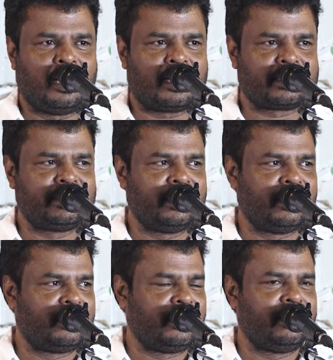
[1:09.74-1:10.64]

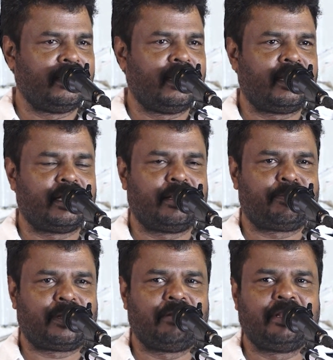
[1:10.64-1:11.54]
அரசியல் ரீதியான
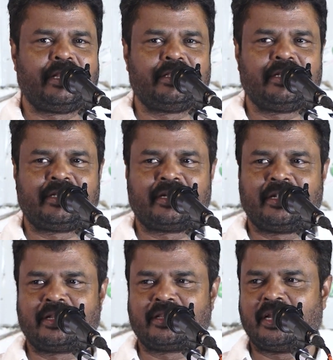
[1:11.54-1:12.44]
பல்வேறு
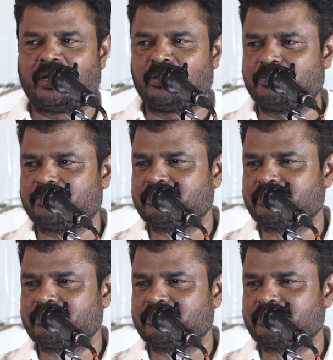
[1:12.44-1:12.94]
திட்டங்கள் இருந்தாலும்